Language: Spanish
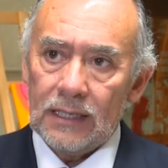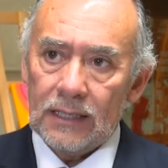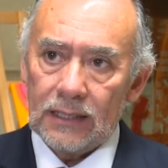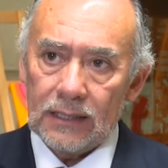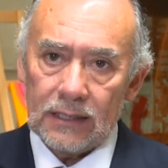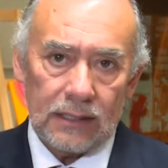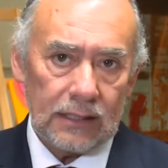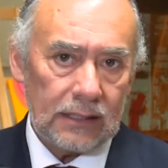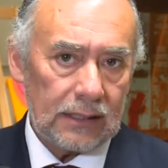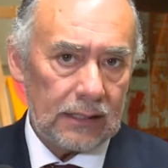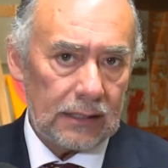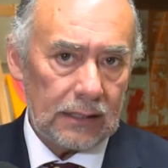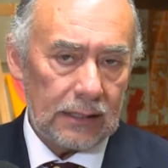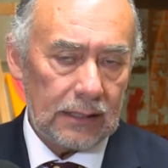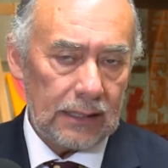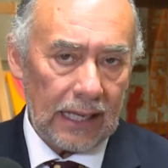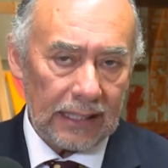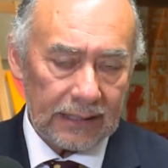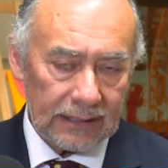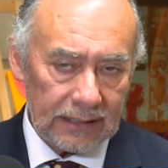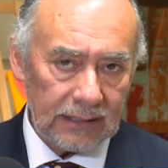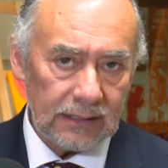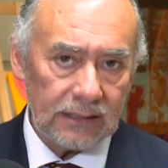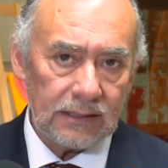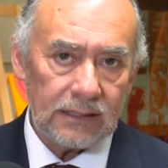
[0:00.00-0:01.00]
eh, la
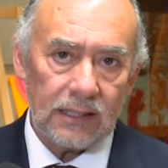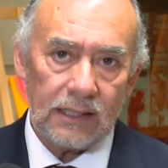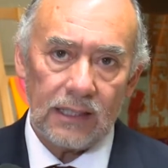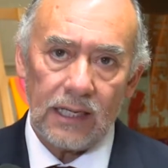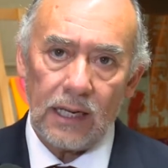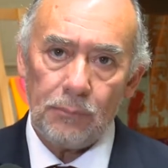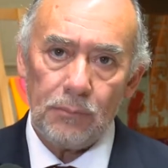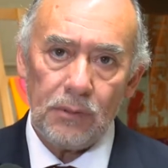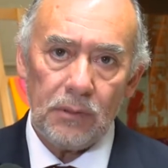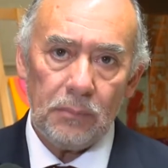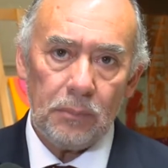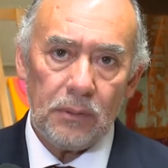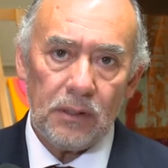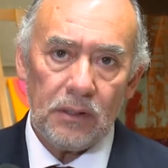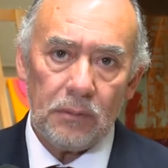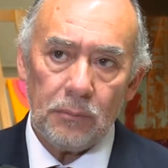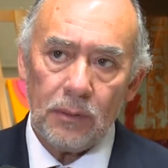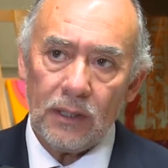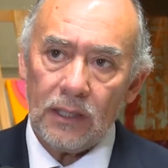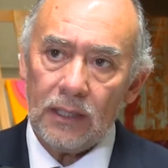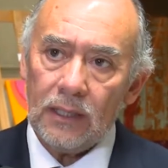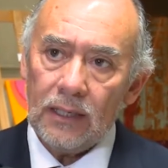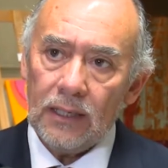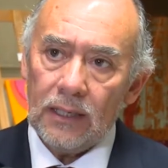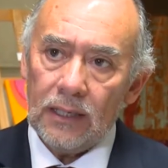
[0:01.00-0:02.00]
gente de la
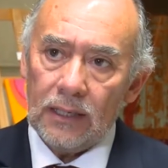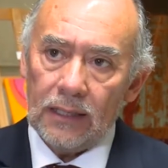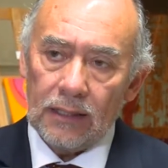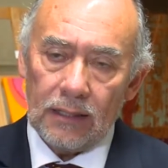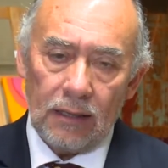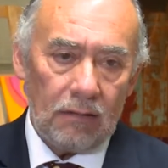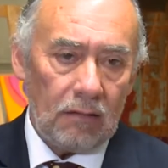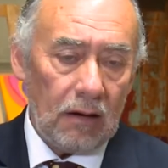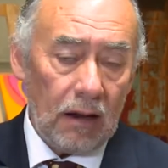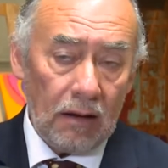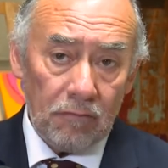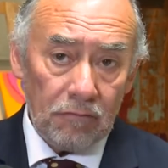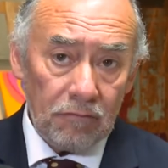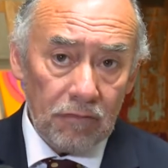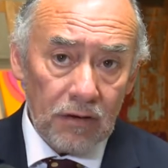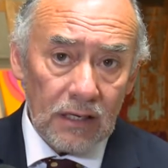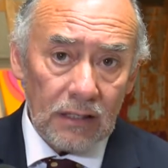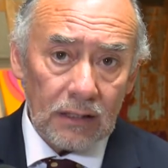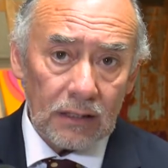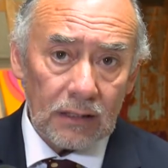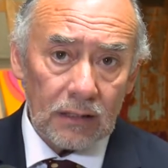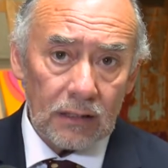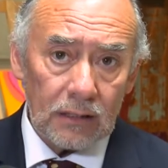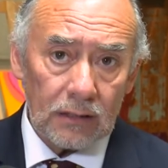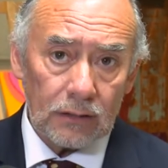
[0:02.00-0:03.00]
MIPYME, eh, en
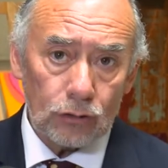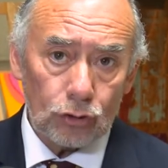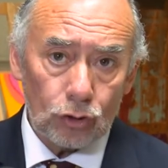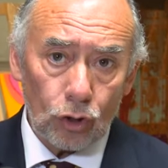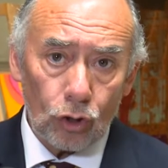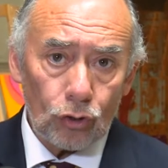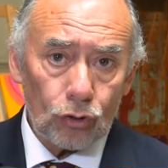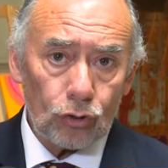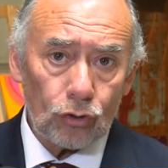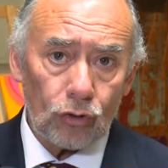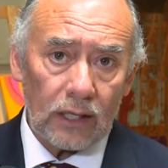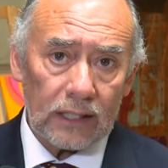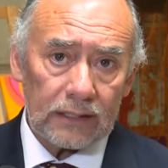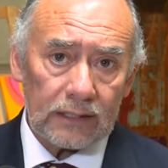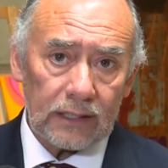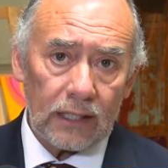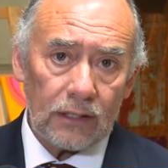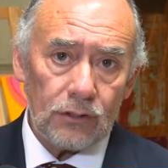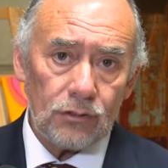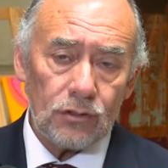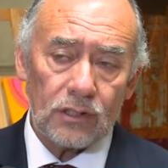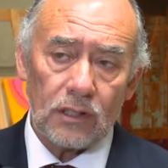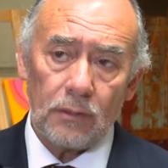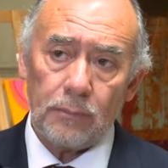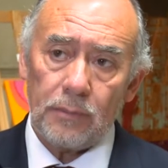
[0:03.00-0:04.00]
fin, todos
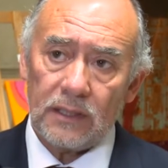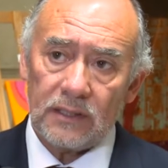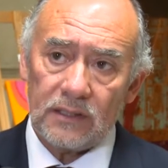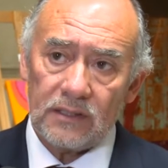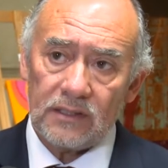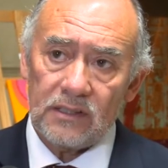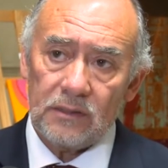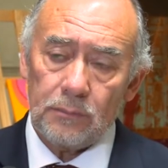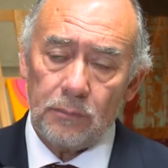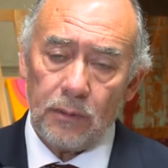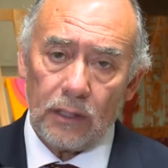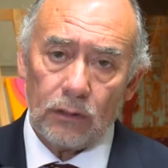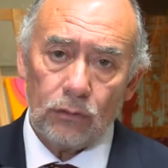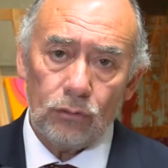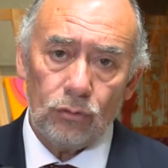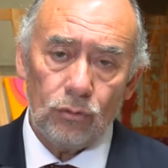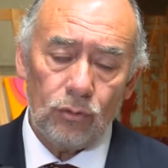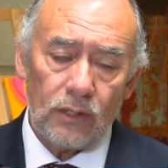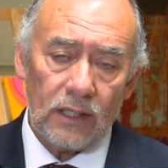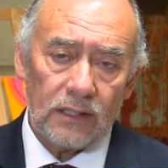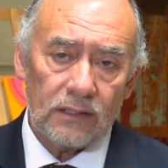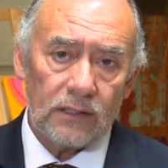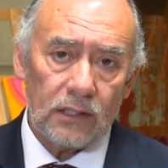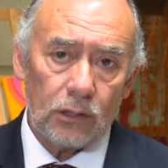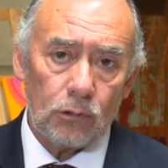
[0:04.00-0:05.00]
aquellos que participaron
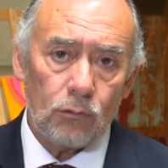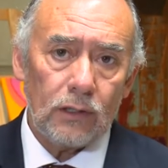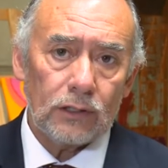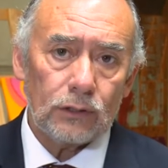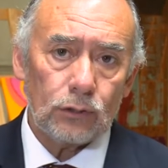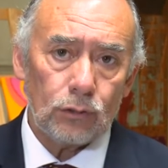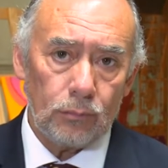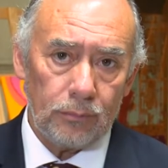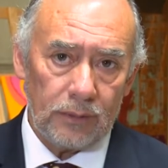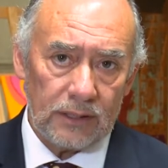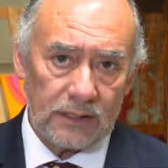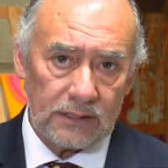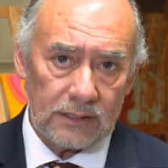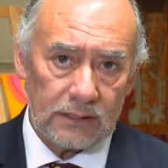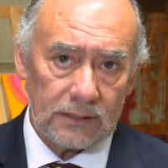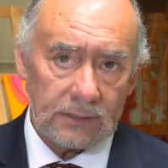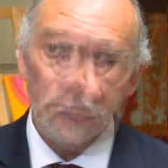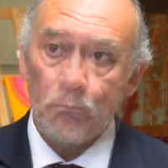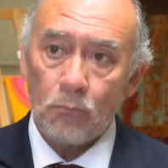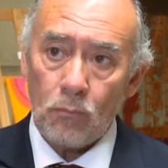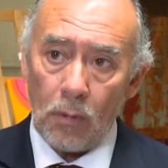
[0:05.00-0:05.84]
durante cuatro meses.